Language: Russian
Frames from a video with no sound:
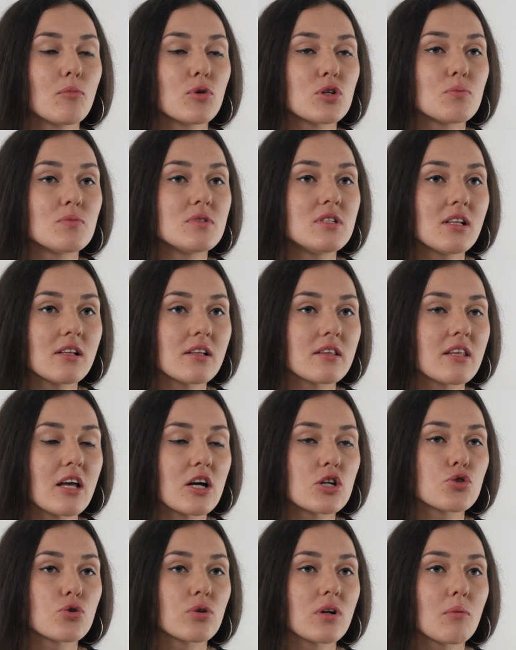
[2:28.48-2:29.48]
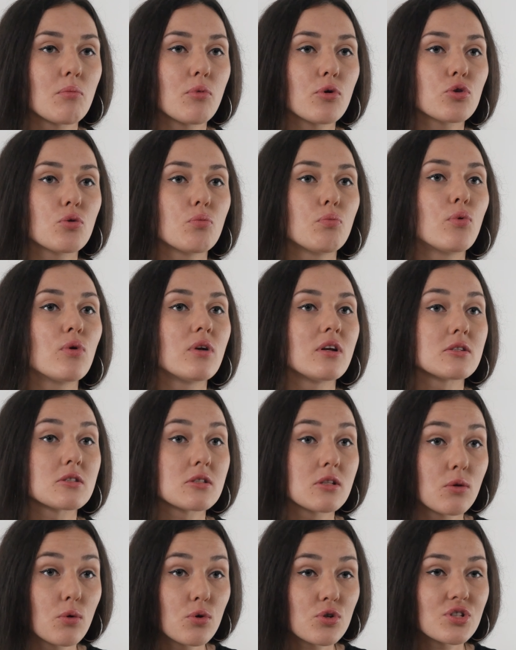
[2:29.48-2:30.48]
будем делать нашу работу более
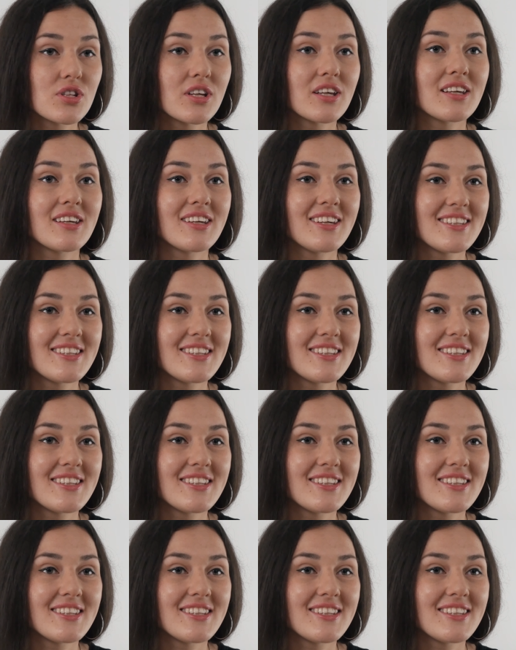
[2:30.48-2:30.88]
сложной и